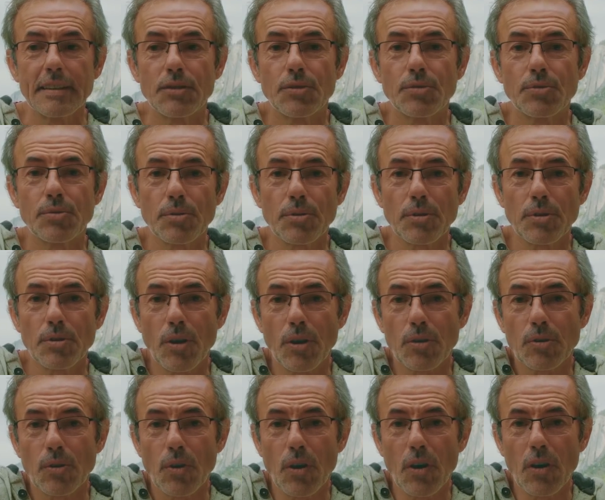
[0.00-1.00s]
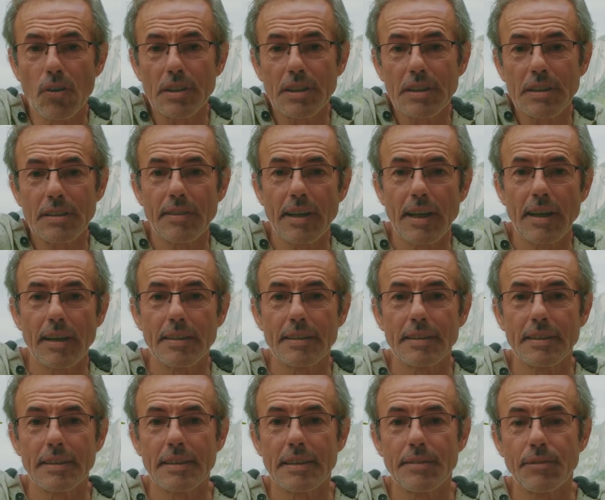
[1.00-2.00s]
sur leur corps, il va,
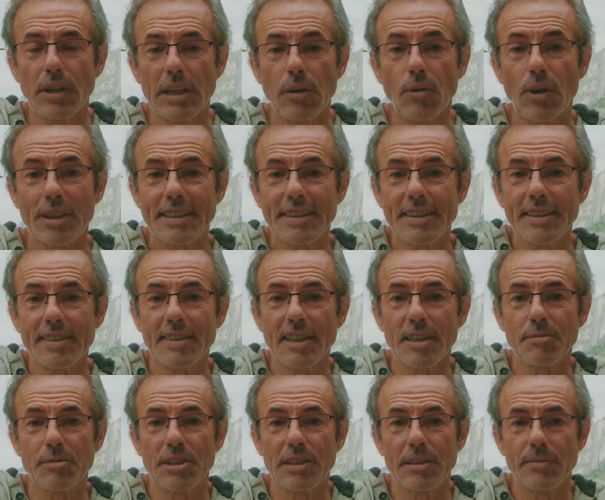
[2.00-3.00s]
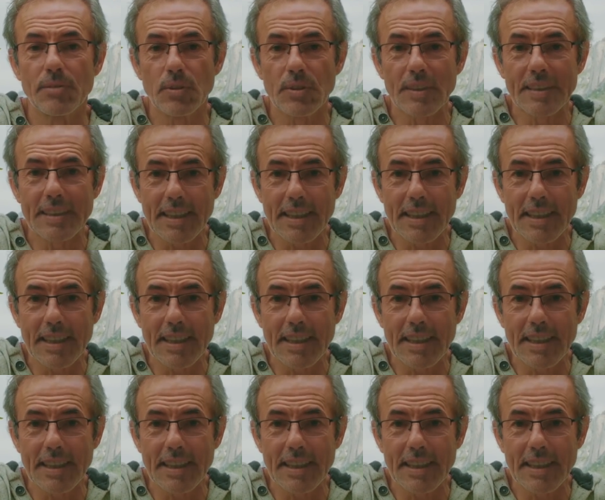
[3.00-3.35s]
y avoir des systèmes qui vont